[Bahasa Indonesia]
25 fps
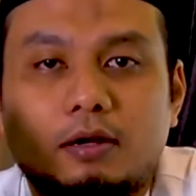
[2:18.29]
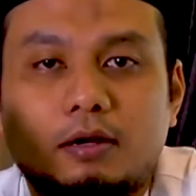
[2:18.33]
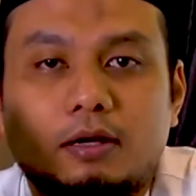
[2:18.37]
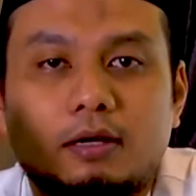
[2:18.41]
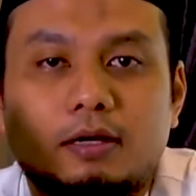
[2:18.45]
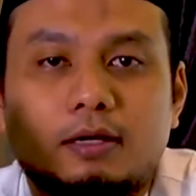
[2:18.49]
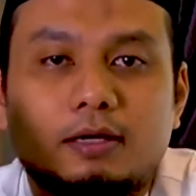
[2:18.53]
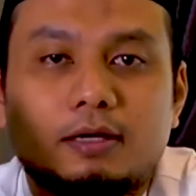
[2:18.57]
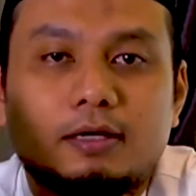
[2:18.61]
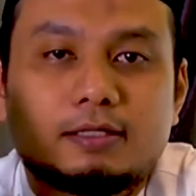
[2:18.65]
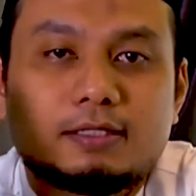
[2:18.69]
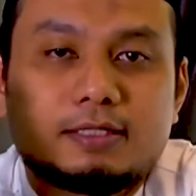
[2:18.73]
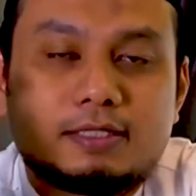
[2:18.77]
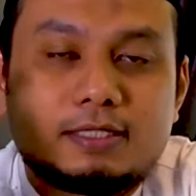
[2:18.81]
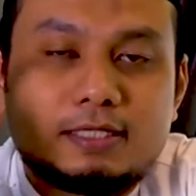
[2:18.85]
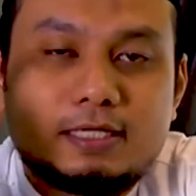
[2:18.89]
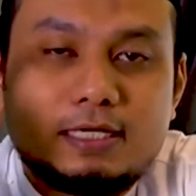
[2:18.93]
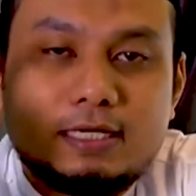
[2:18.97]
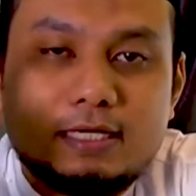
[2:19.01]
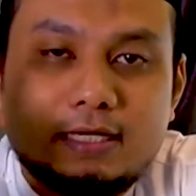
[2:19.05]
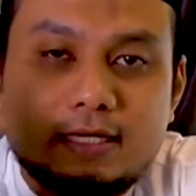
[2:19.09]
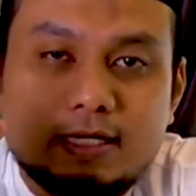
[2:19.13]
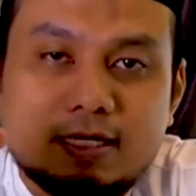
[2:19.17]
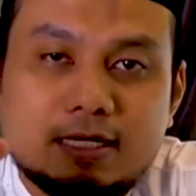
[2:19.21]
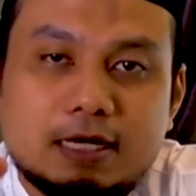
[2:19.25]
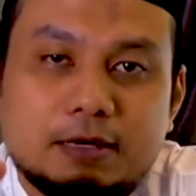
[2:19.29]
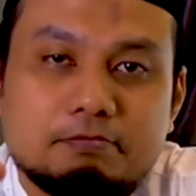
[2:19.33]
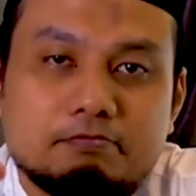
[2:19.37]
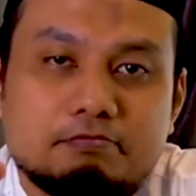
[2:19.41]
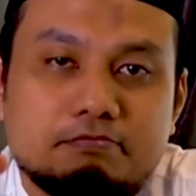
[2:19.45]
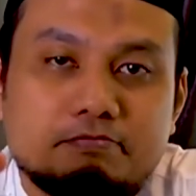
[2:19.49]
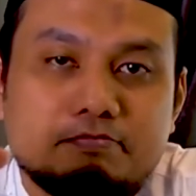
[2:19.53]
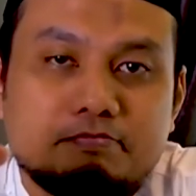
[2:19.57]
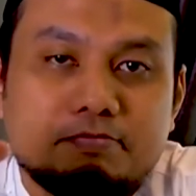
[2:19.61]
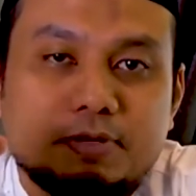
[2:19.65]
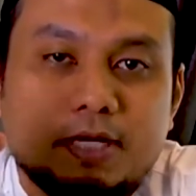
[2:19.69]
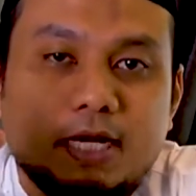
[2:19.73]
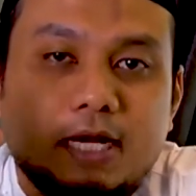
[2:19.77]
eh,
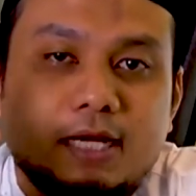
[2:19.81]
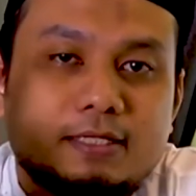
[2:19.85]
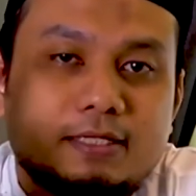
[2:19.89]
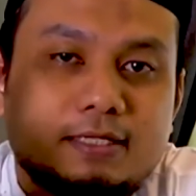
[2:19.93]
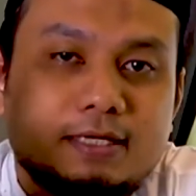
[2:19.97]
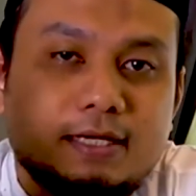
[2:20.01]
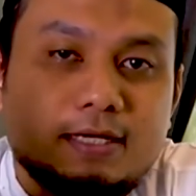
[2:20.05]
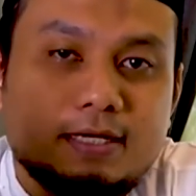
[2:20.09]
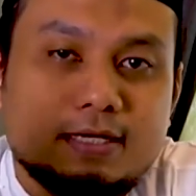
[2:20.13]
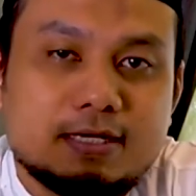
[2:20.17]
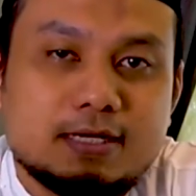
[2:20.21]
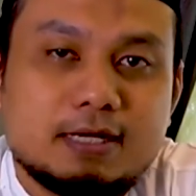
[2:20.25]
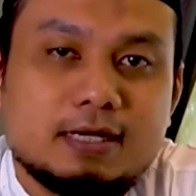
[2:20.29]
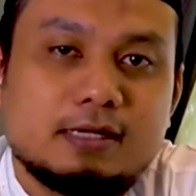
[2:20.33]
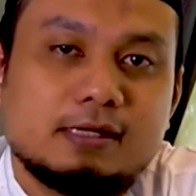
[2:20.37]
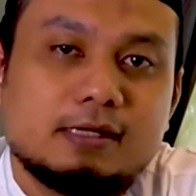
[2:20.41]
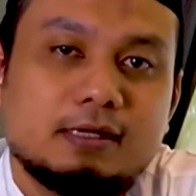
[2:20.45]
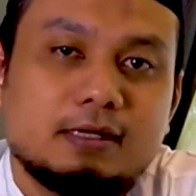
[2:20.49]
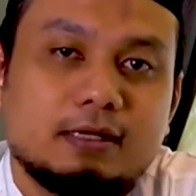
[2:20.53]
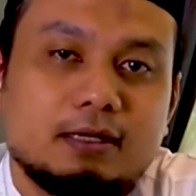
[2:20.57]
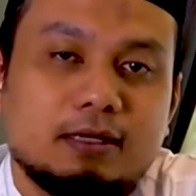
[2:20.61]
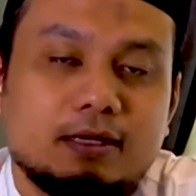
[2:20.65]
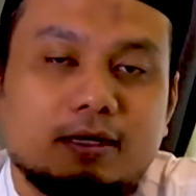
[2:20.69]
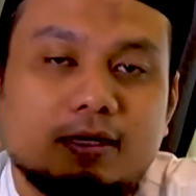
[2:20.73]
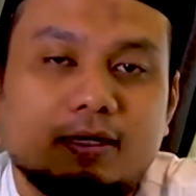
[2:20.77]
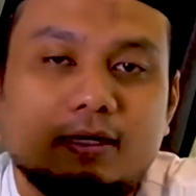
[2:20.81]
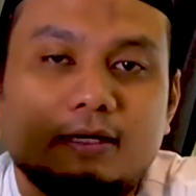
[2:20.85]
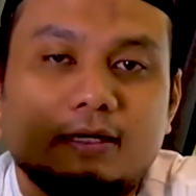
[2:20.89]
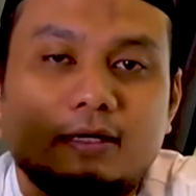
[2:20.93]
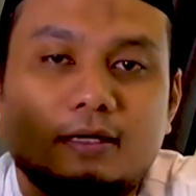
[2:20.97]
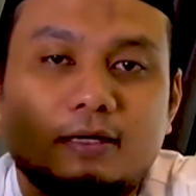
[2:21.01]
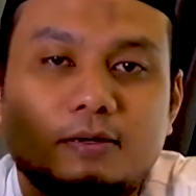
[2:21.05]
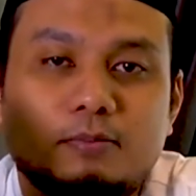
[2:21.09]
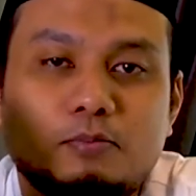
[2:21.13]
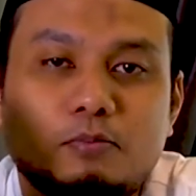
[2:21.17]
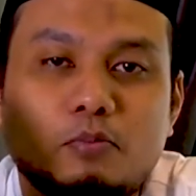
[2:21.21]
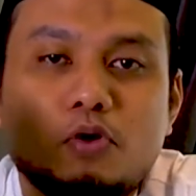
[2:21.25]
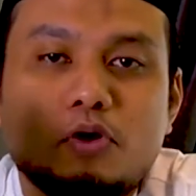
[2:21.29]
sikap pelajaran
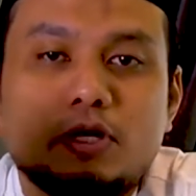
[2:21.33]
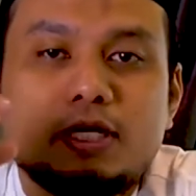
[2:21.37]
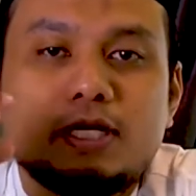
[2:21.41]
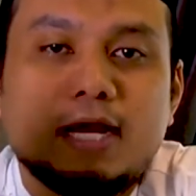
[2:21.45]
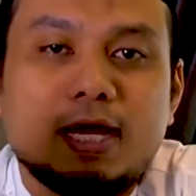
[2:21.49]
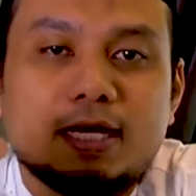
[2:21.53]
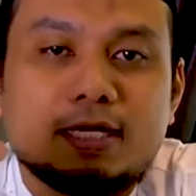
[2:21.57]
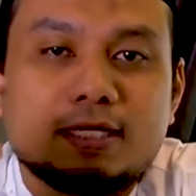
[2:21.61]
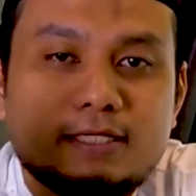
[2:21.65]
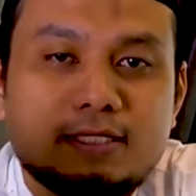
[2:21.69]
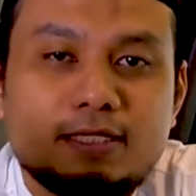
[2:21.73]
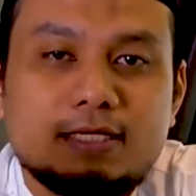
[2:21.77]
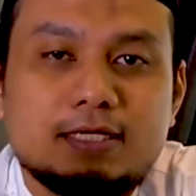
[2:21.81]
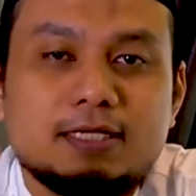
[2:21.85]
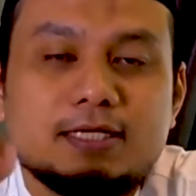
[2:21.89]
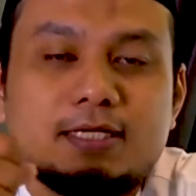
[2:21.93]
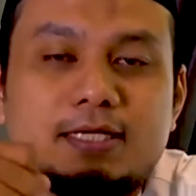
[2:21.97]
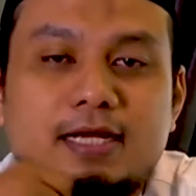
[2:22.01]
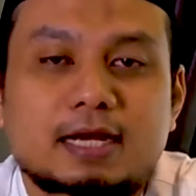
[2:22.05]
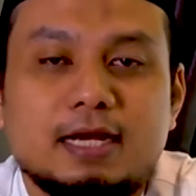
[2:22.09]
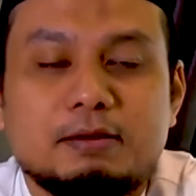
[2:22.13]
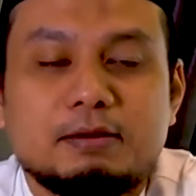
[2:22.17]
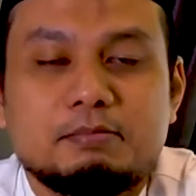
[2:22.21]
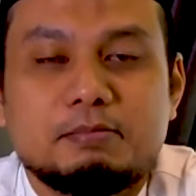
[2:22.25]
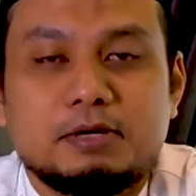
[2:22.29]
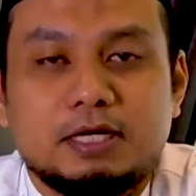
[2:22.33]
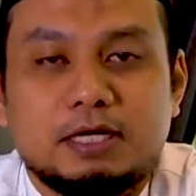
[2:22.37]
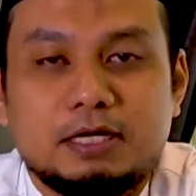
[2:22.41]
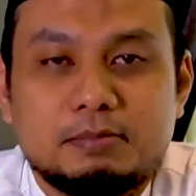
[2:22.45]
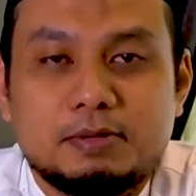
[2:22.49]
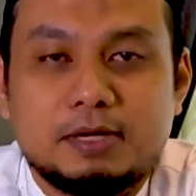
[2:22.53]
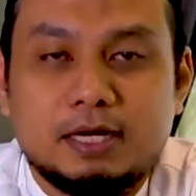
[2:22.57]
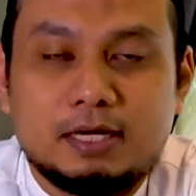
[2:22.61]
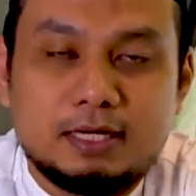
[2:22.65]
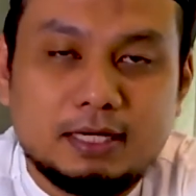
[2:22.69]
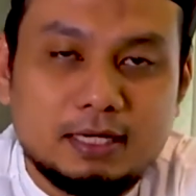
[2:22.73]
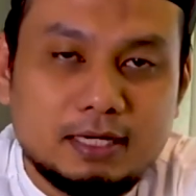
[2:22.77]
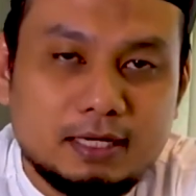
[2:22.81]
eh, moderasi di dalam
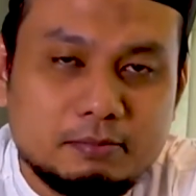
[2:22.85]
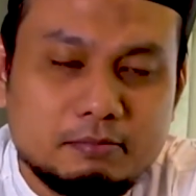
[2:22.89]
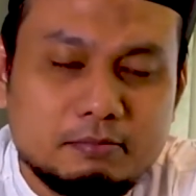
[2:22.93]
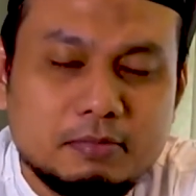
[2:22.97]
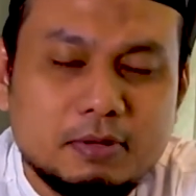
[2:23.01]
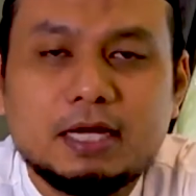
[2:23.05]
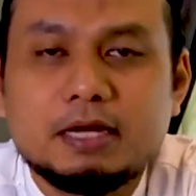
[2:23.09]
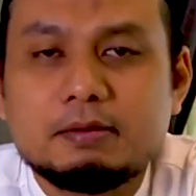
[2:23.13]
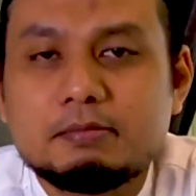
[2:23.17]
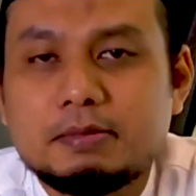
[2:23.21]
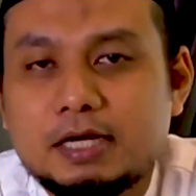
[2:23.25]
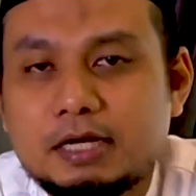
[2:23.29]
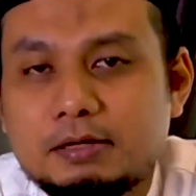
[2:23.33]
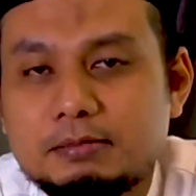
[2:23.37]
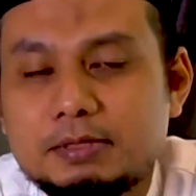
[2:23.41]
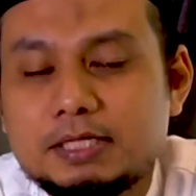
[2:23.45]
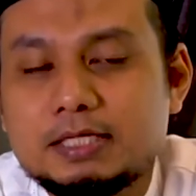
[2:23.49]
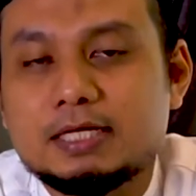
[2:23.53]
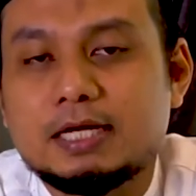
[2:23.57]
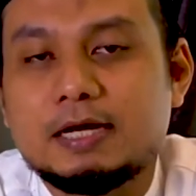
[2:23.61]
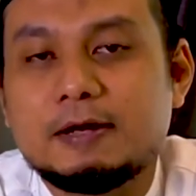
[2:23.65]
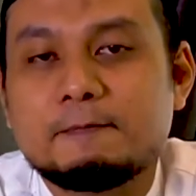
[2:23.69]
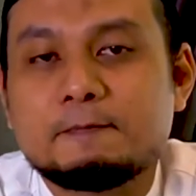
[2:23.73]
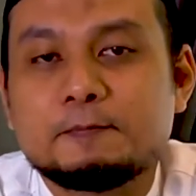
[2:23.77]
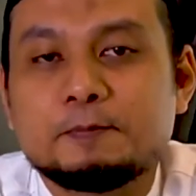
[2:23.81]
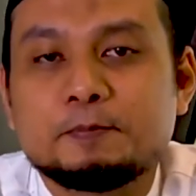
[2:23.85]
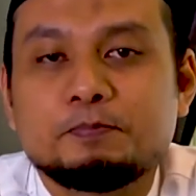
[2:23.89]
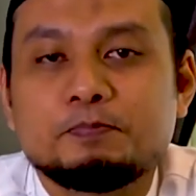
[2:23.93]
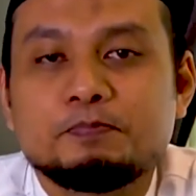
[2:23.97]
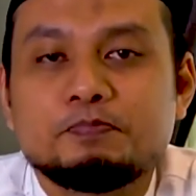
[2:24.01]
beribadah. Bagaimana bisa?